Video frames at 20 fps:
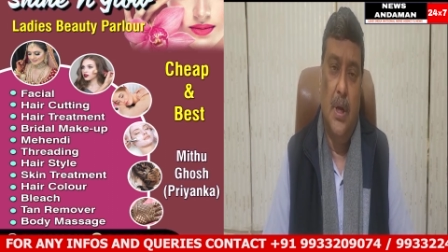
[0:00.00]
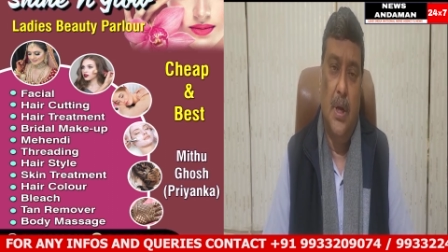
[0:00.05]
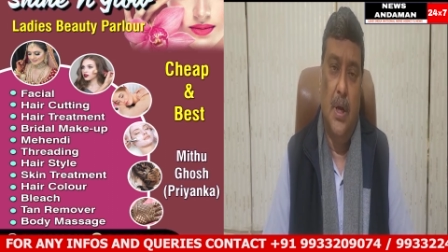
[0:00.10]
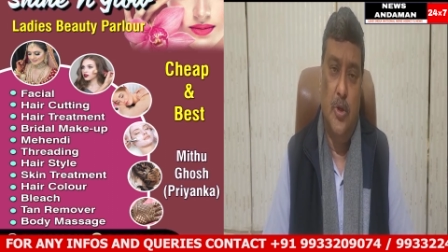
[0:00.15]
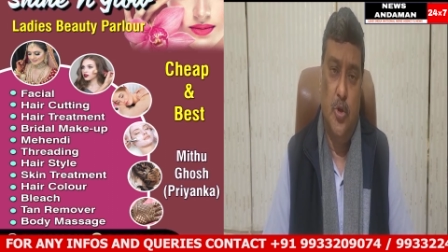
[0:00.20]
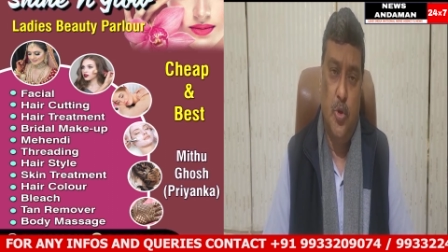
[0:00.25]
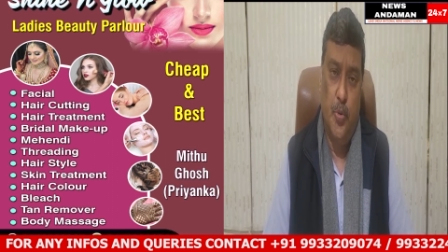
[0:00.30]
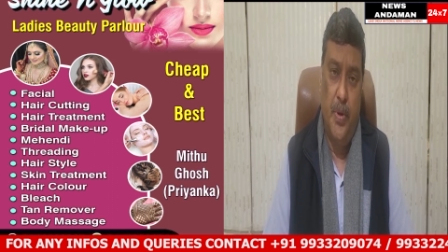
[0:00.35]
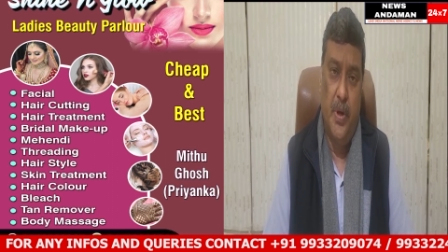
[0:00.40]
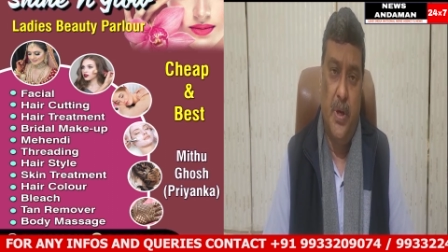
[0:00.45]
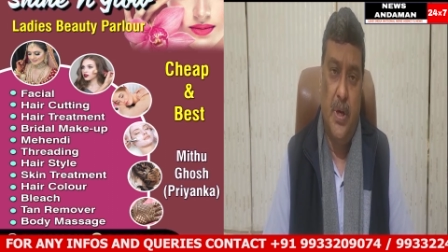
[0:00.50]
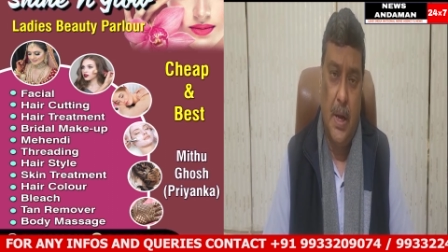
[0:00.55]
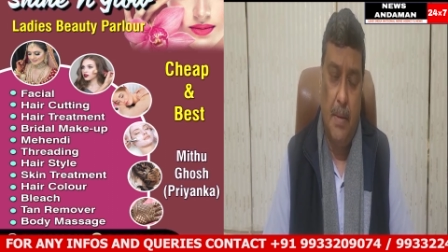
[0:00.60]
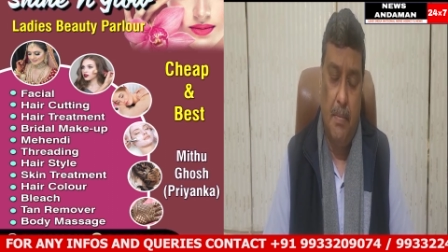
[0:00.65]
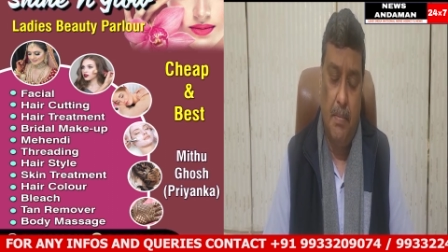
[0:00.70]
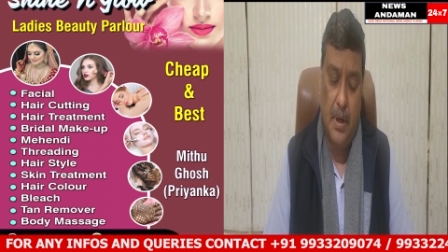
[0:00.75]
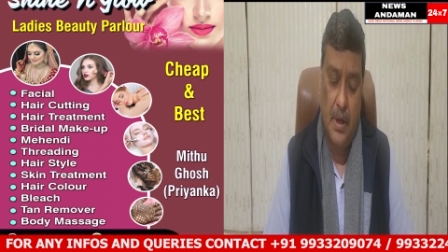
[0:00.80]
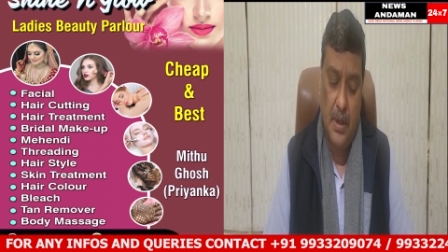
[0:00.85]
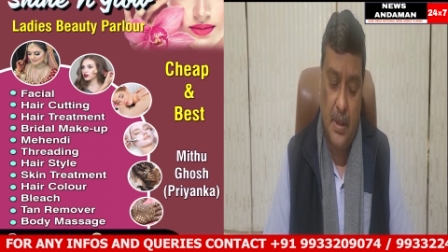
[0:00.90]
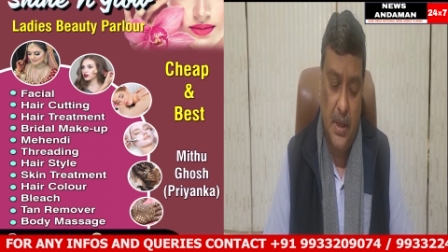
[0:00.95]
जो भी
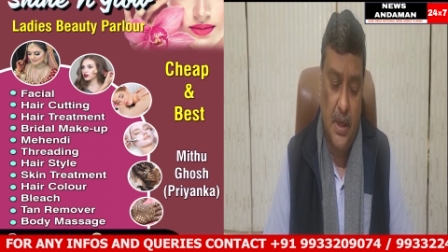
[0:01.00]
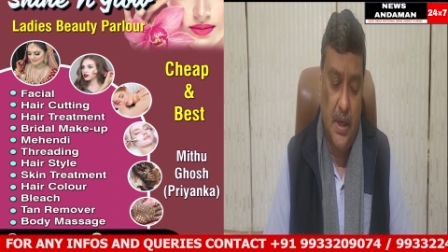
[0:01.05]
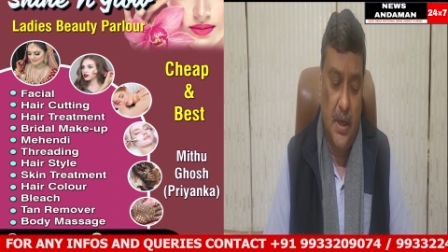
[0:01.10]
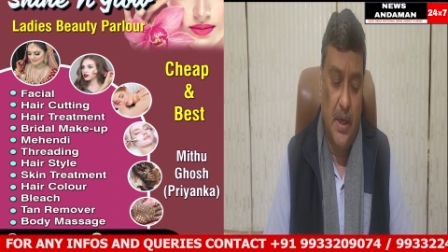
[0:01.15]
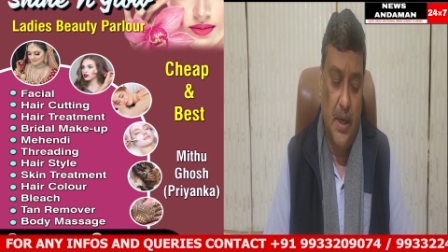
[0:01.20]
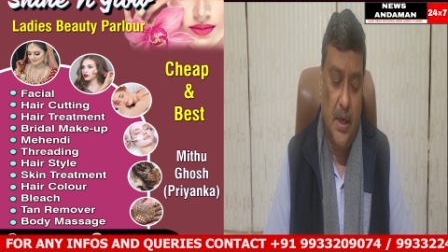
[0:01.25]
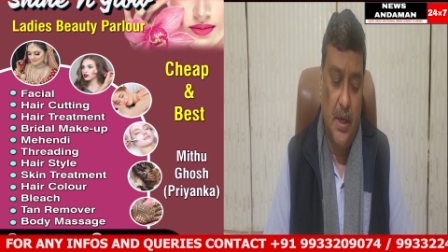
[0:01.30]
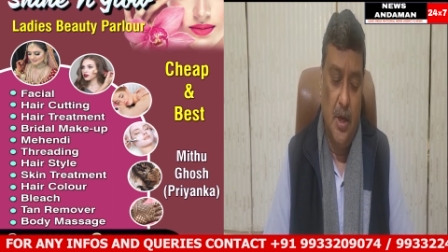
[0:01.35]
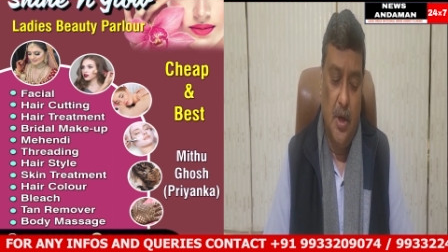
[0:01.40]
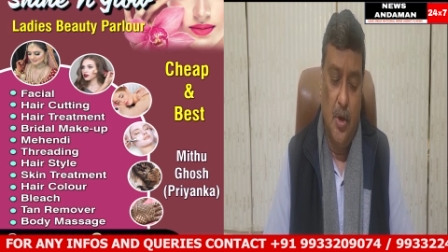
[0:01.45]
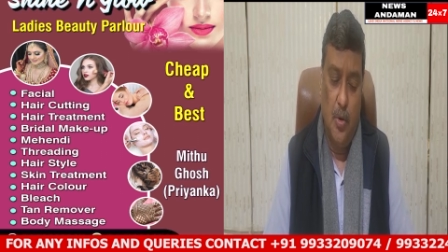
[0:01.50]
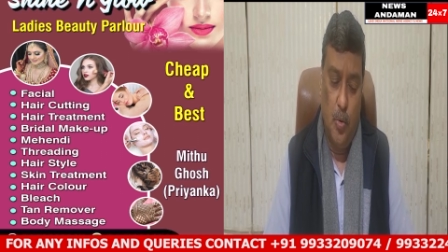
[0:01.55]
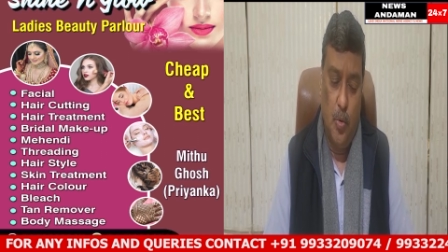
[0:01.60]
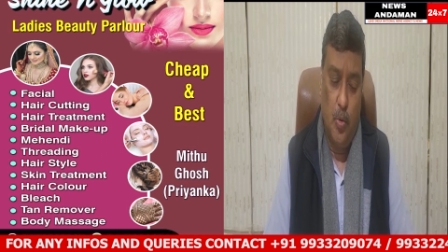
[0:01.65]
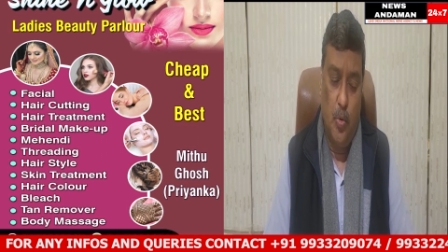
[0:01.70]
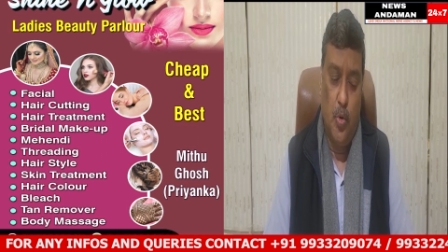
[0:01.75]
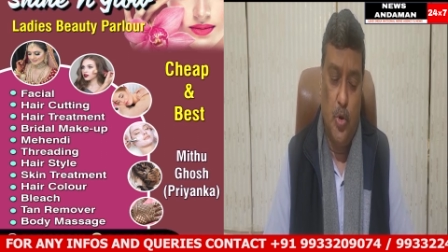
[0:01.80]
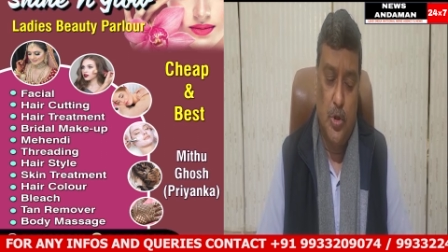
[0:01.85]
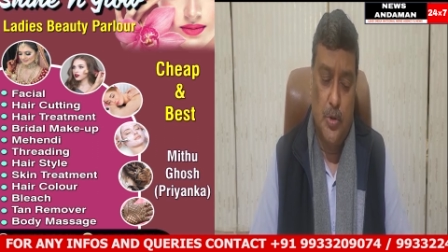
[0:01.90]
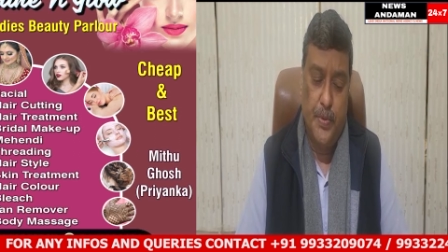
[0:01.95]
काम करते हैं
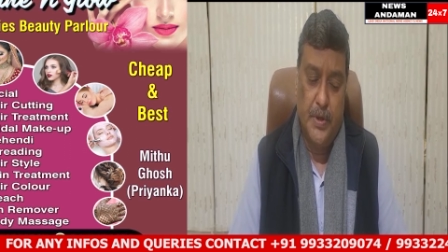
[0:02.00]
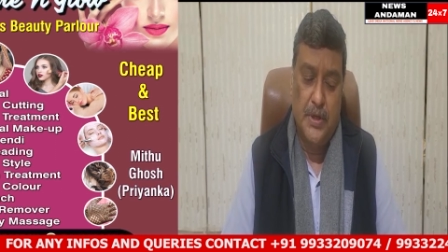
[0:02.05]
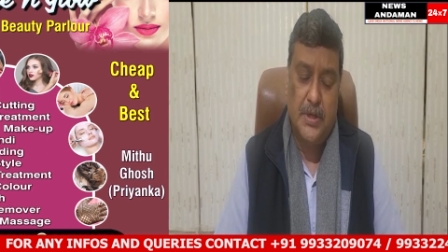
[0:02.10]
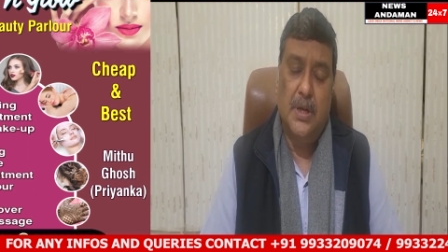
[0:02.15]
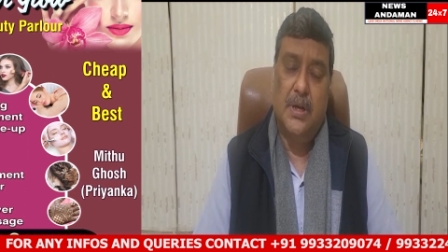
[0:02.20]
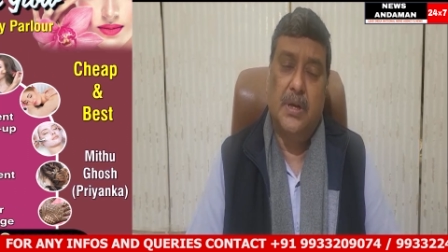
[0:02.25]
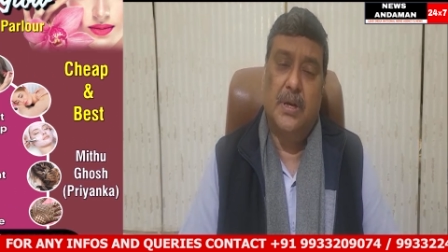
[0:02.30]
उनको स्पेशल